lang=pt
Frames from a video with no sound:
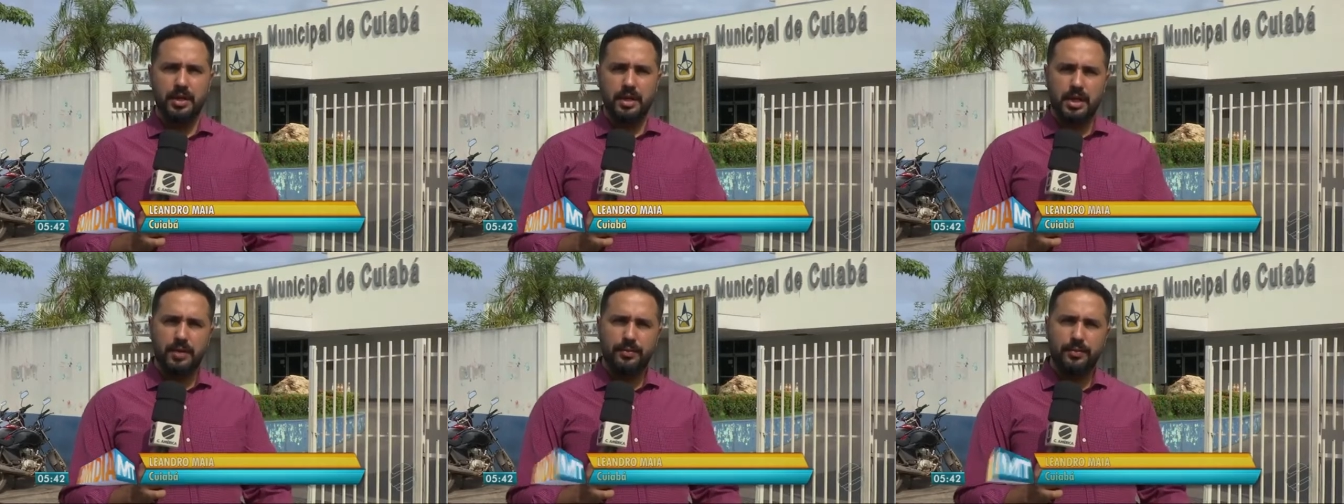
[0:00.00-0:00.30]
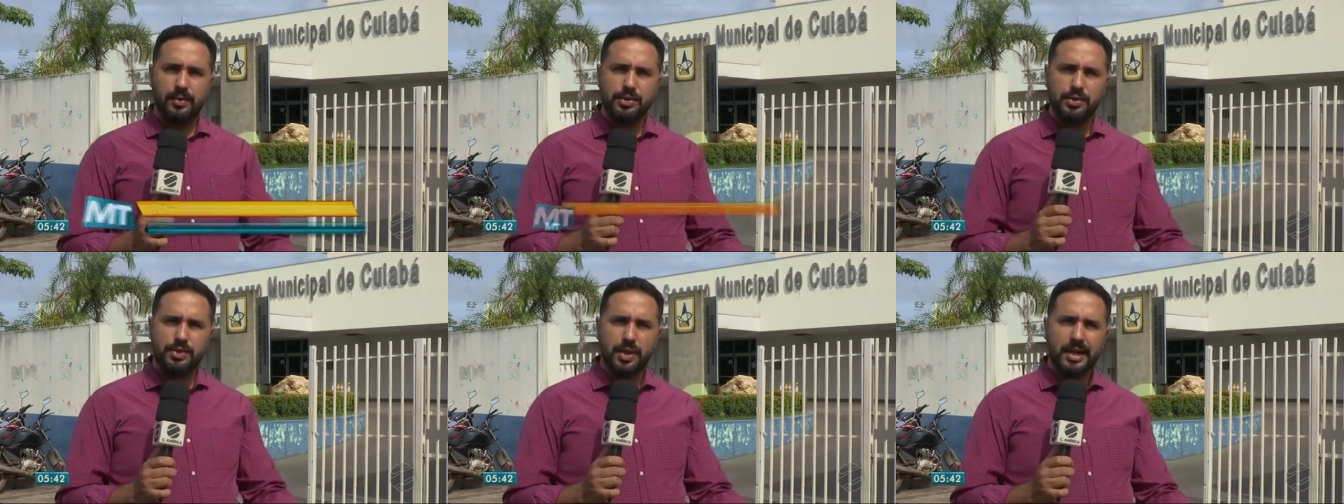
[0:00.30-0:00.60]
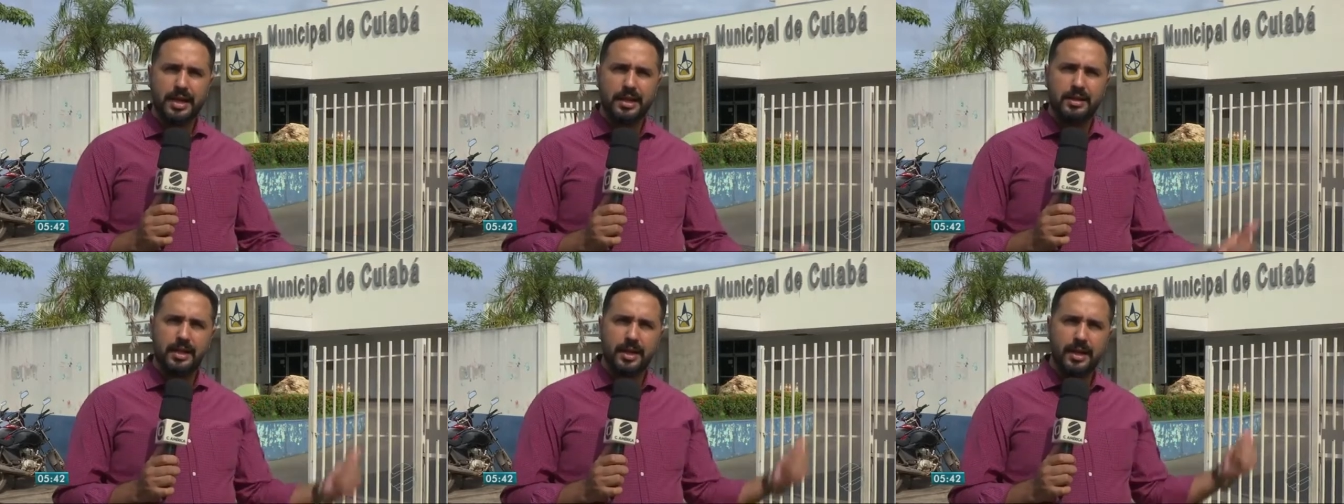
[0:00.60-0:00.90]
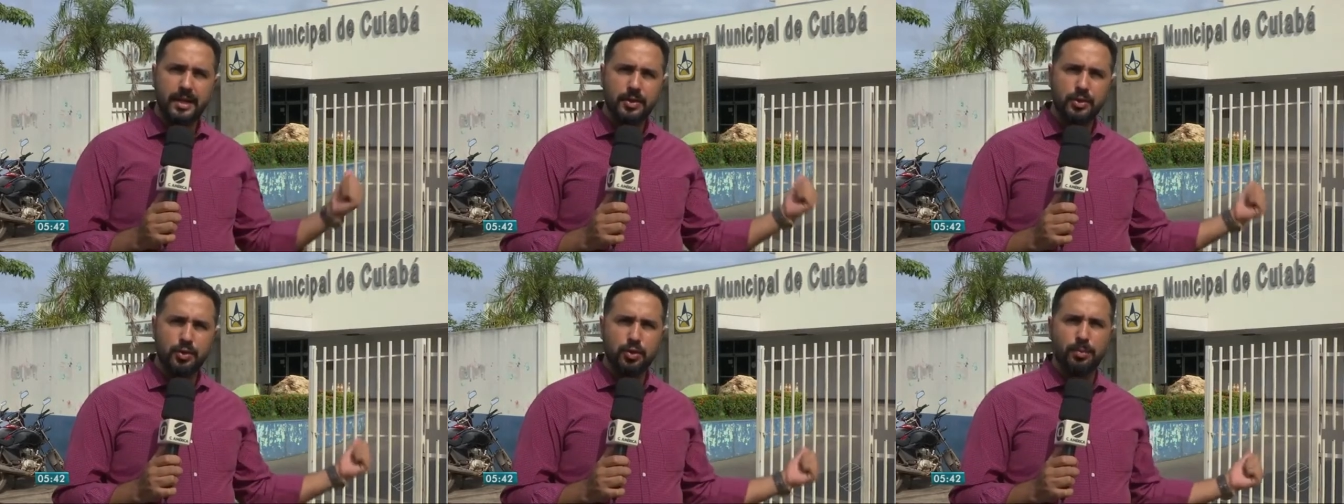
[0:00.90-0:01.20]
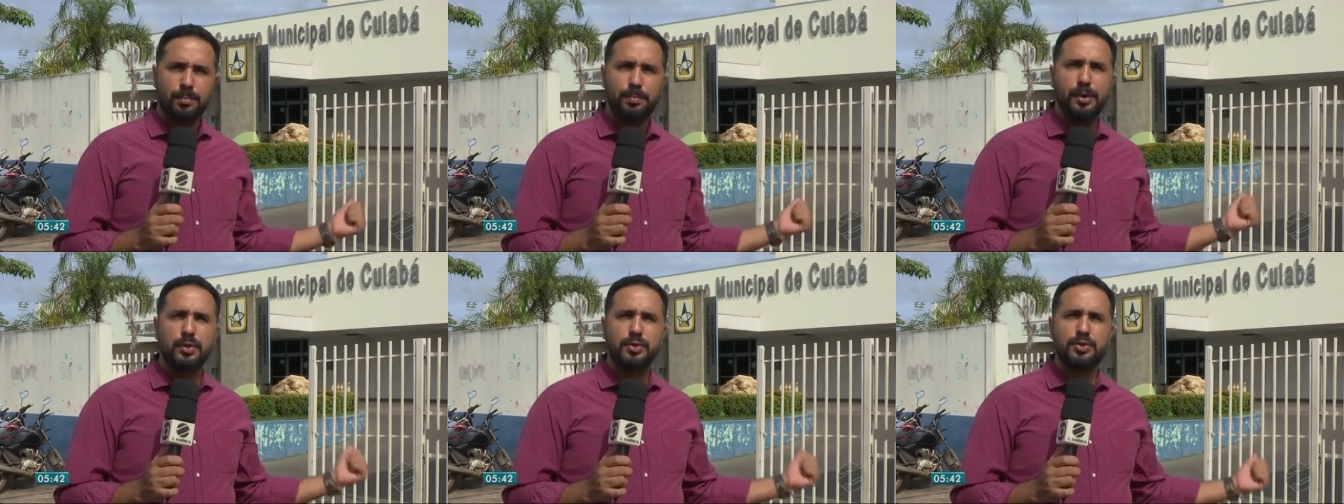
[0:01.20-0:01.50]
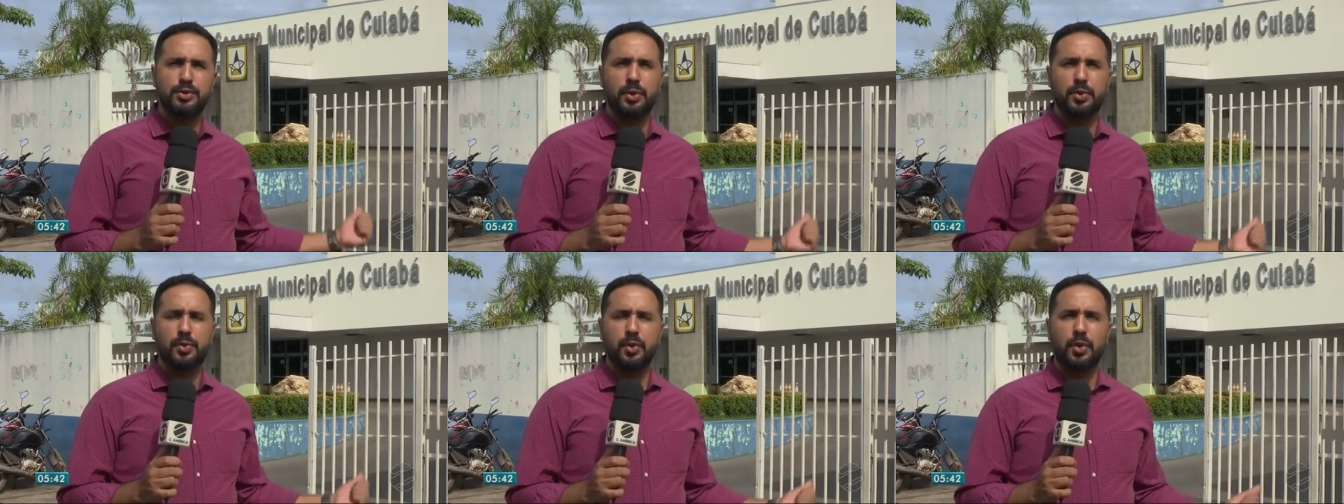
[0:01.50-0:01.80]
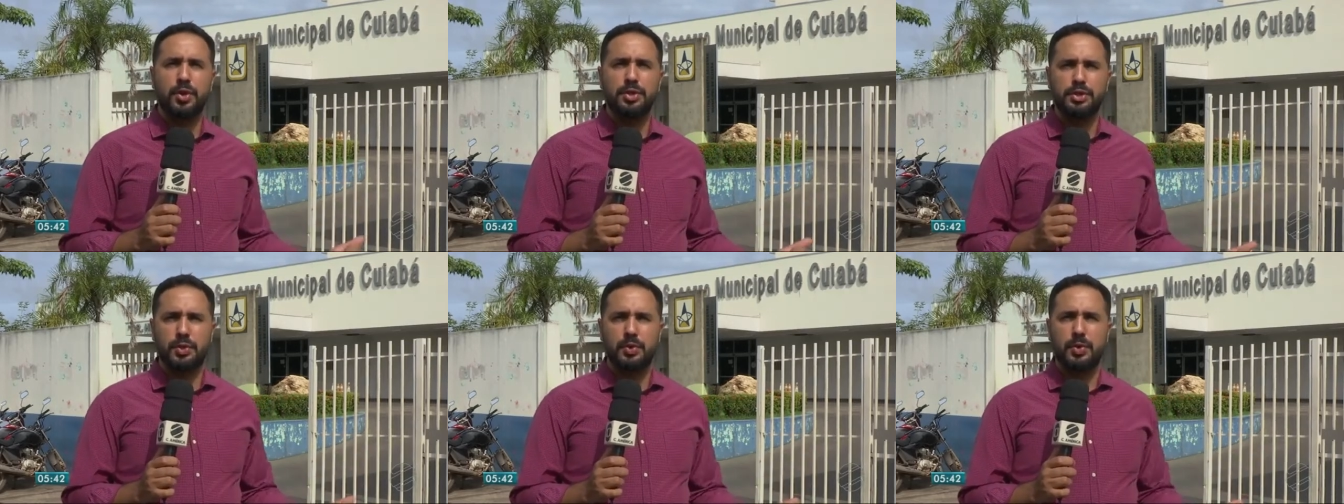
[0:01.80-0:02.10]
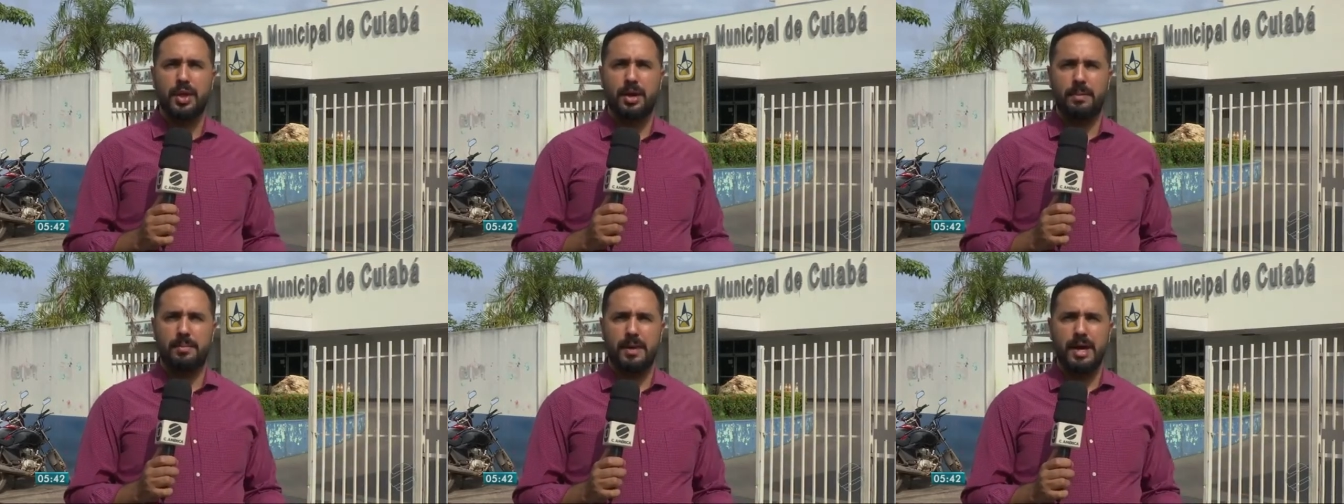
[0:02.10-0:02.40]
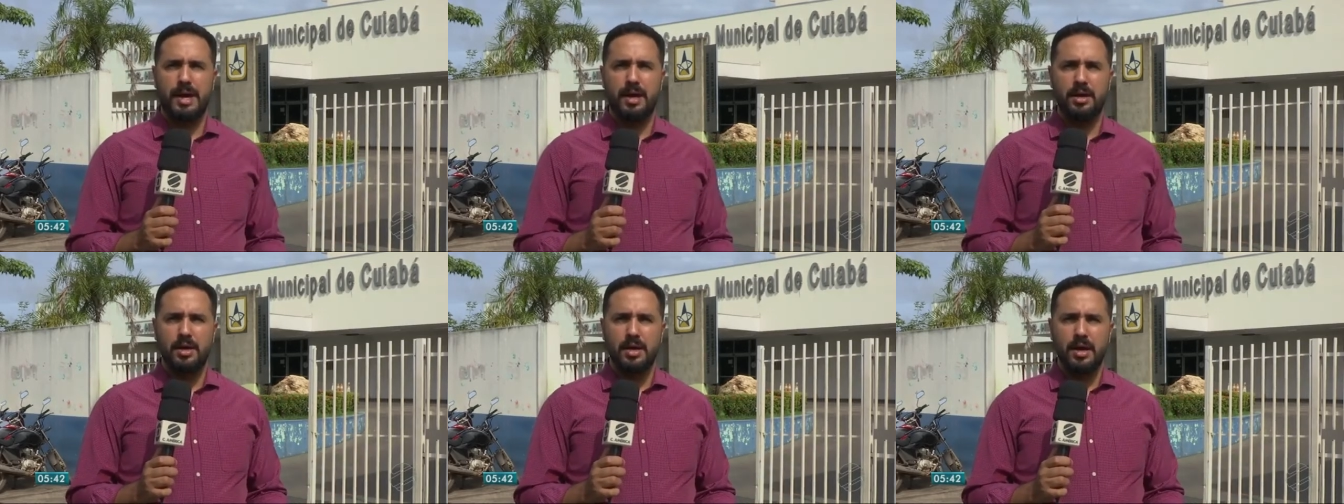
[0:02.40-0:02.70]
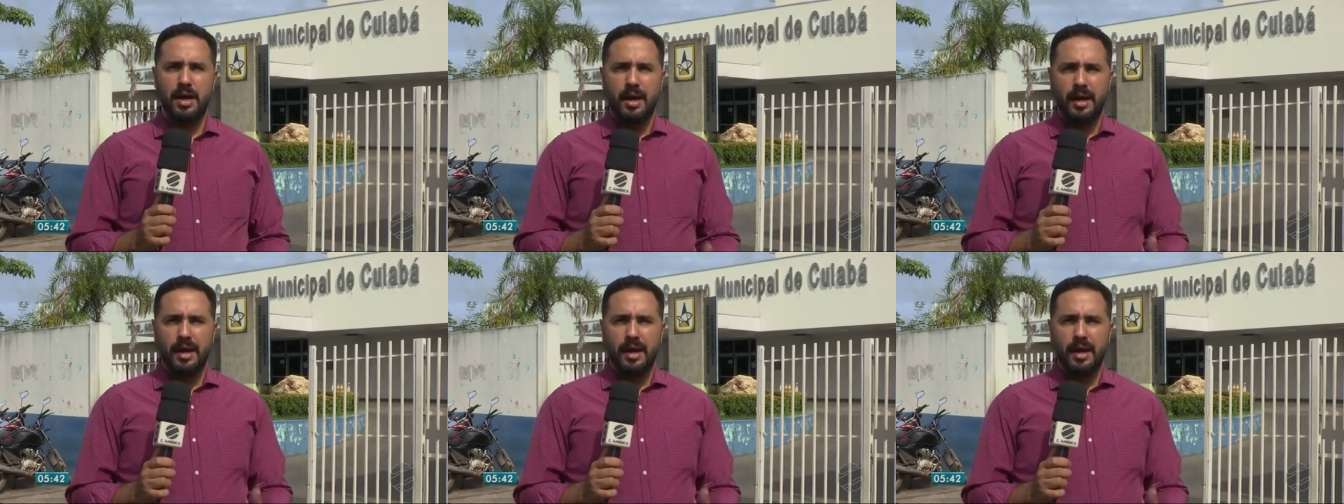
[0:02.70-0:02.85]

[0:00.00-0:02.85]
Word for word: que funciona dentro do pronto-socorro de Cuiabá,